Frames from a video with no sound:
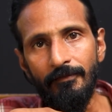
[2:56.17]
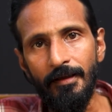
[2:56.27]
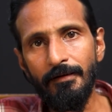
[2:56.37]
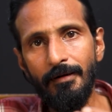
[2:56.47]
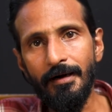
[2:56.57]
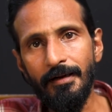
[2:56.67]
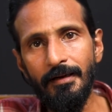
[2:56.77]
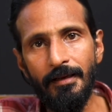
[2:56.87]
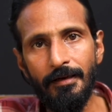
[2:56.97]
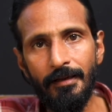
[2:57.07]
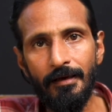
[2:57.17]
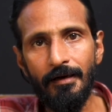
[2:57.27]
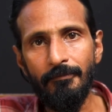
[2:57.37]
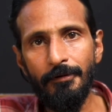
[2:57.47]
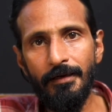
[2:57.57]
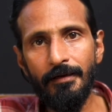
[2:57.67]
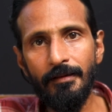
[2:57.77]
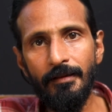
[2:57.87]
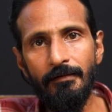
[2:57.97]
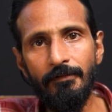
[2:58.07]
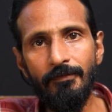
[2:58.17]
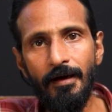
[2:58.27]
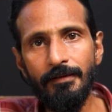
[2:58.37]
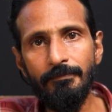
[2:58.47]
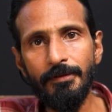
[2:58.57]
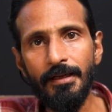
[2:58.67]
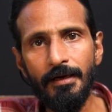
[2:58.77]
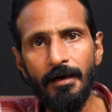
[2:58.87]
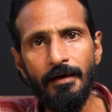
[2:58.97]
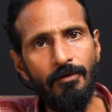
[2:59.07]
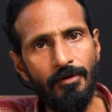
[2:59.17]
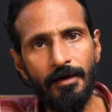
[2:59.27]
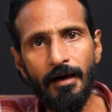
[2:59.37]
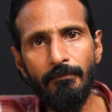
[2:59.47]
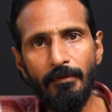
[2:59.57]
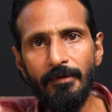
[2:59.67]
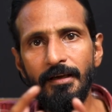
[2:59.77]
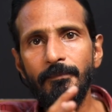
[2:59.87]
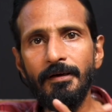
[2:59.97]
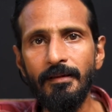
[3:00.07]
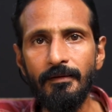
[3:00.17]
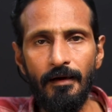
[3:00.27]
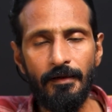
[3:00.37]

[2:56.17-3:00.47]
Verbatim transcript: வேறுபாடுகள் என்ன அப்படின்றதை விவாதிப்பதற்காக ஒரு களம் அமைக்கப்பட்டது